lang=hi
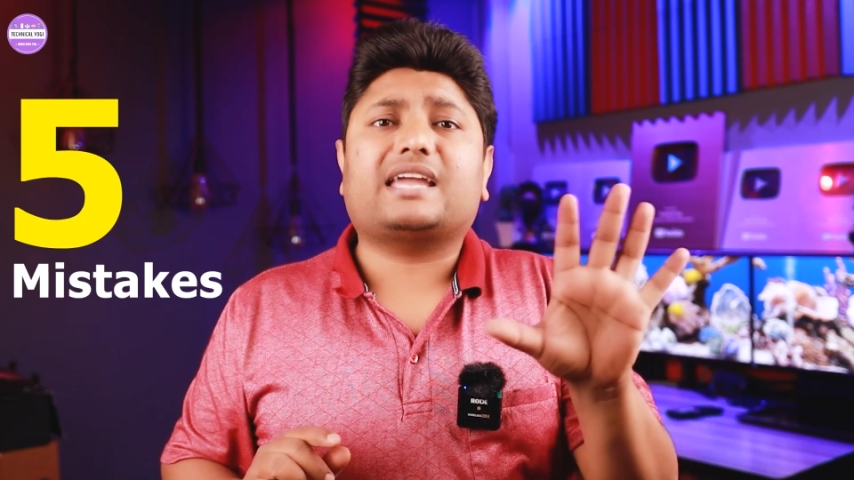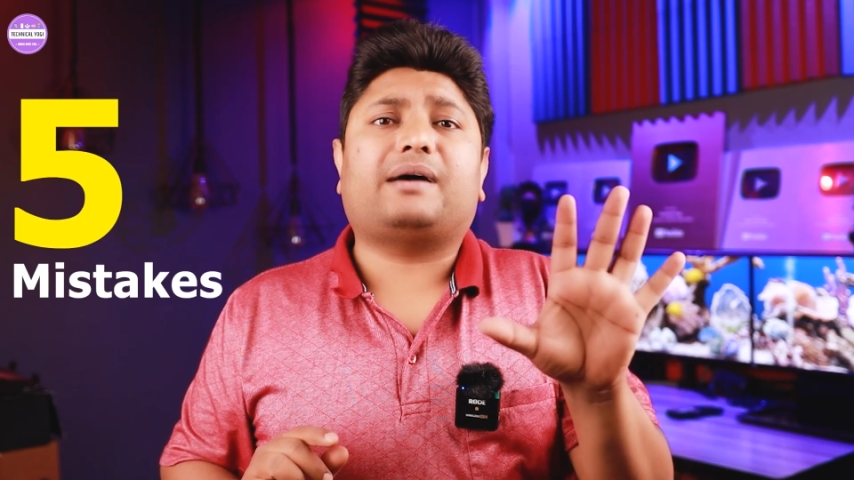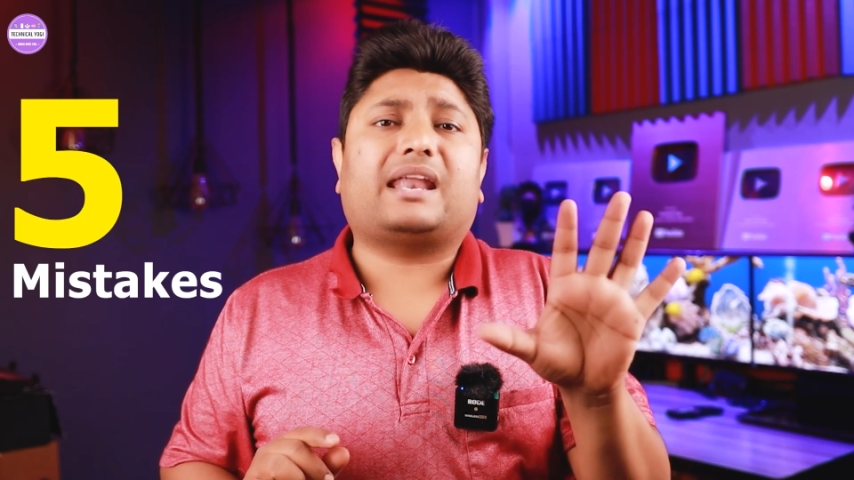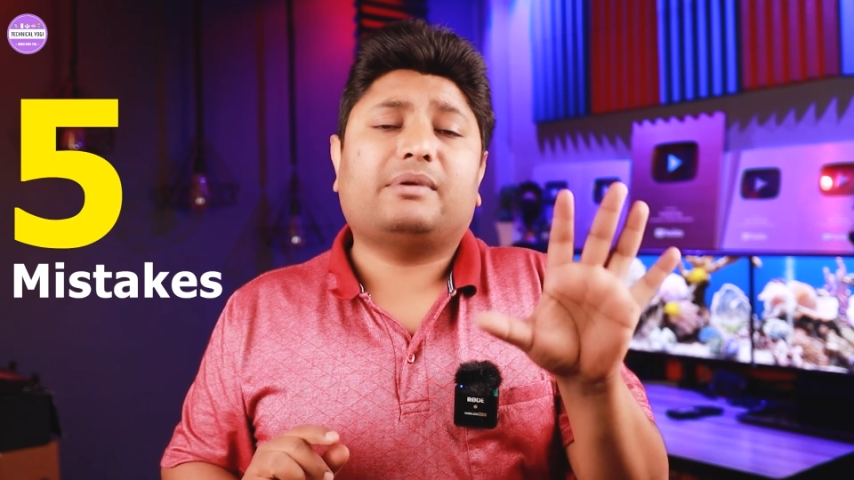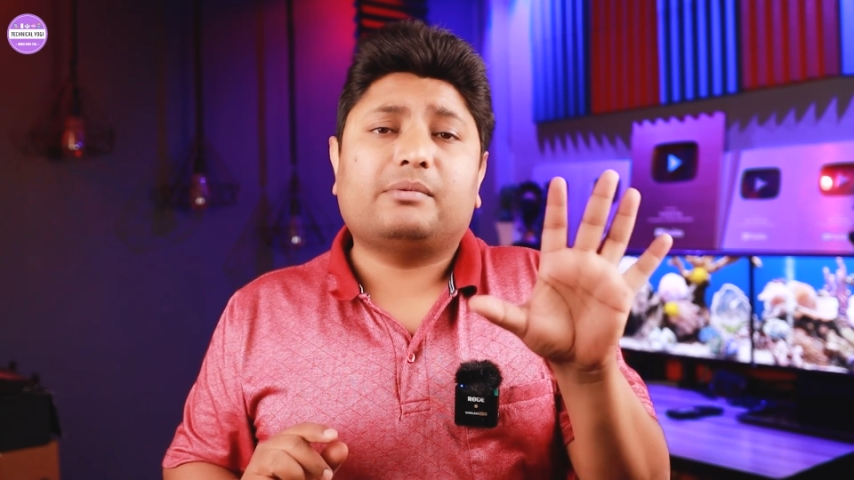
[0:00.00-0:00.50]
के
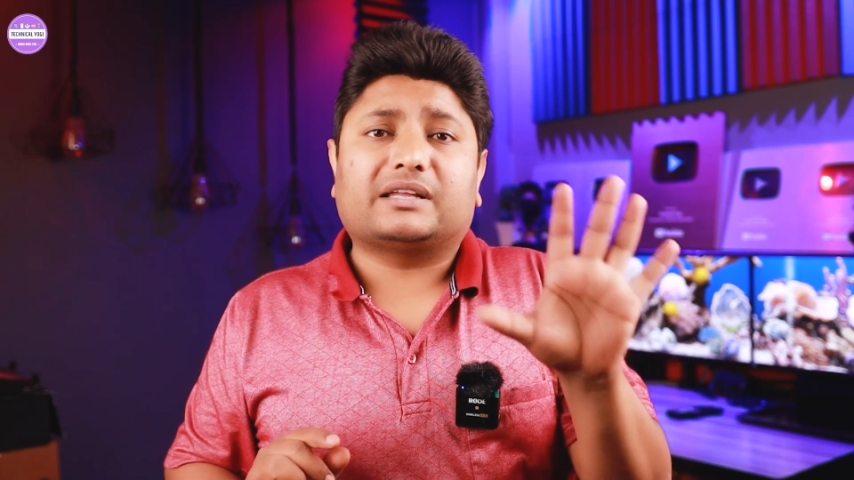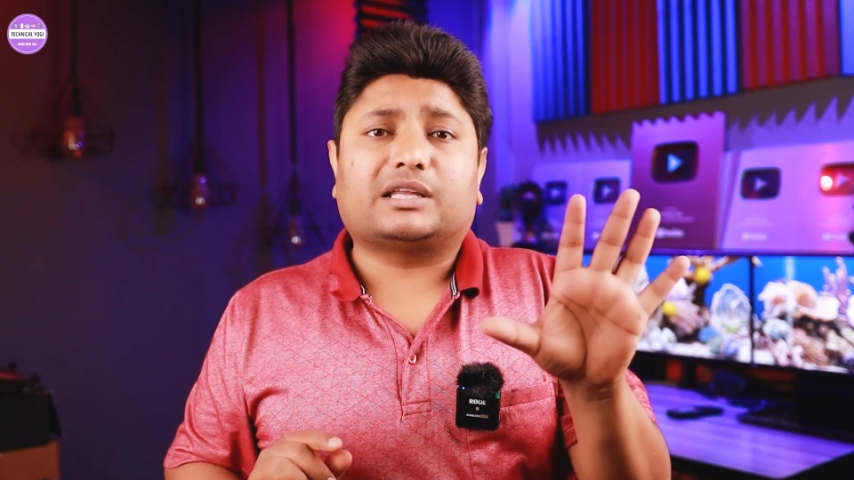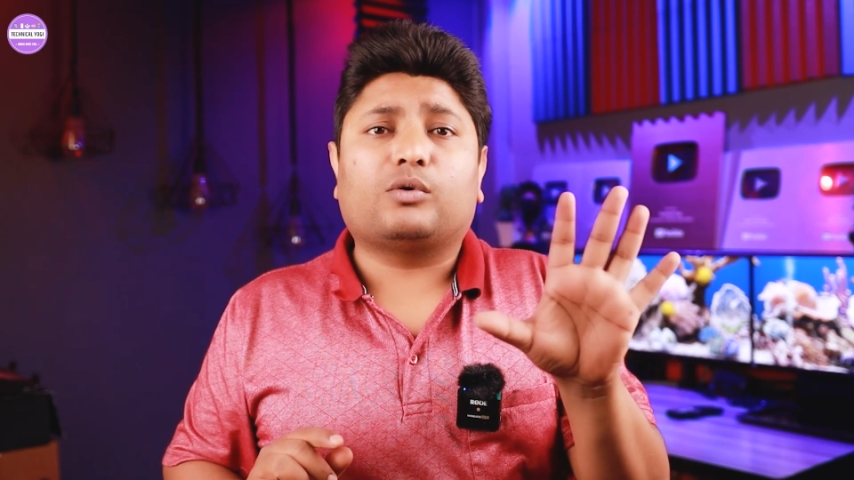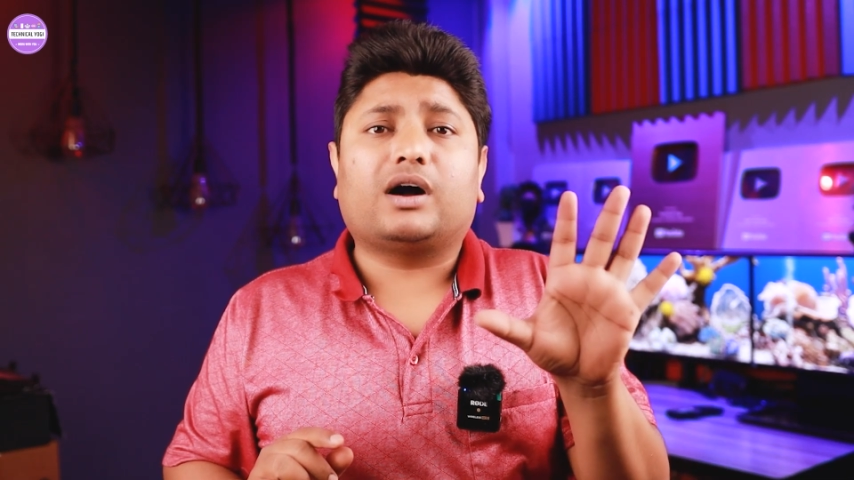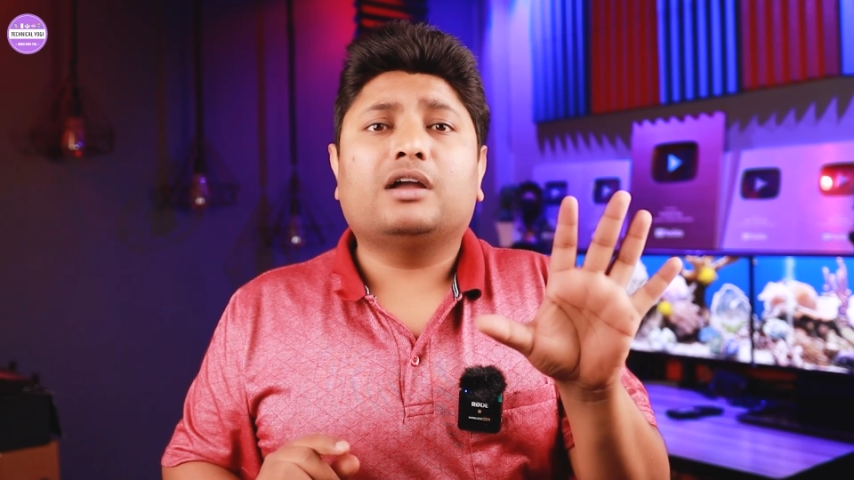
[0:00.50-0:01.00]
बारे में भी
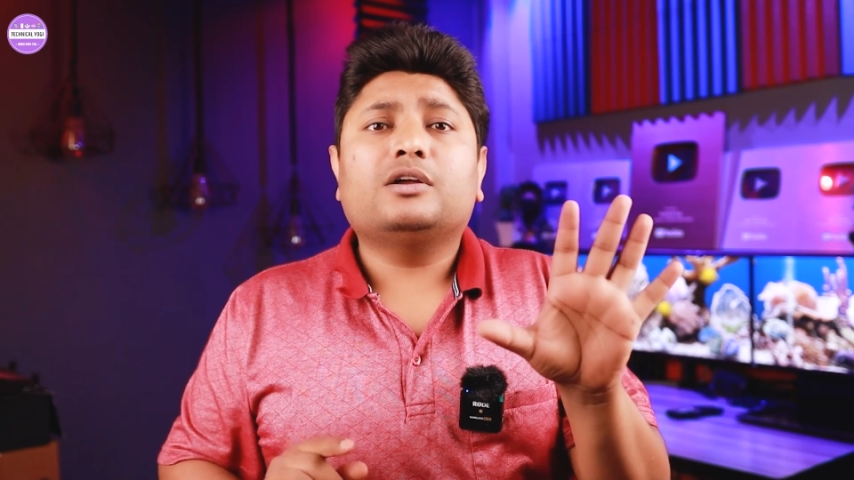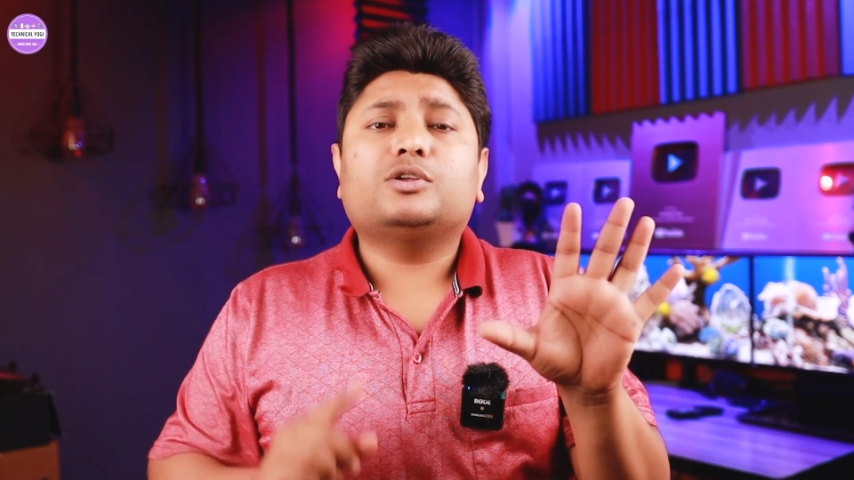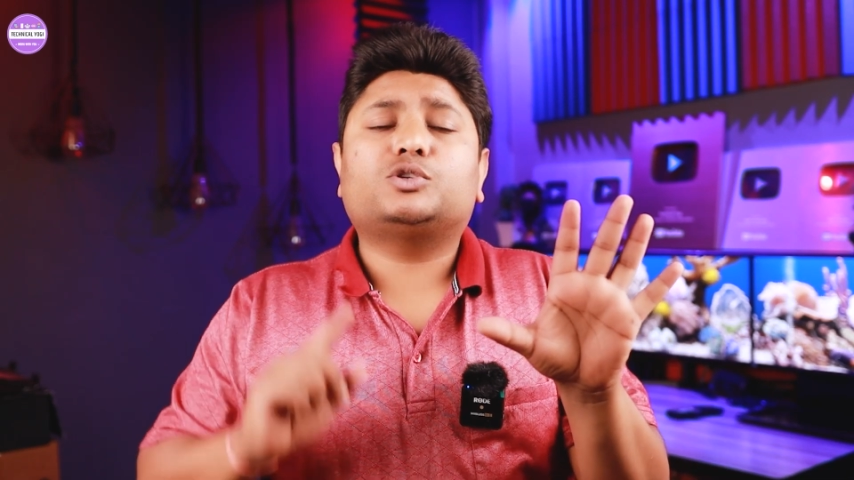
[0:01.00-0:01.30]
बताऊंगा